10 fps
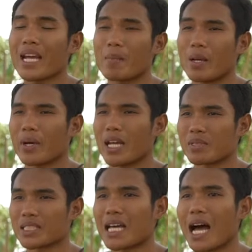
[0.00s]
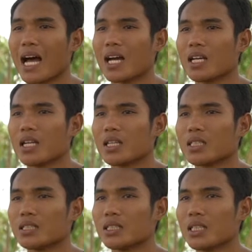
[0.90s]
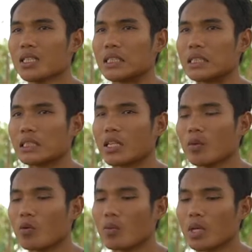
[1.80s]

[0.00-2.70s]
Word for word: ยายามเรียนพยายามศึกษา อย่างเช่น ตอนนี้ผม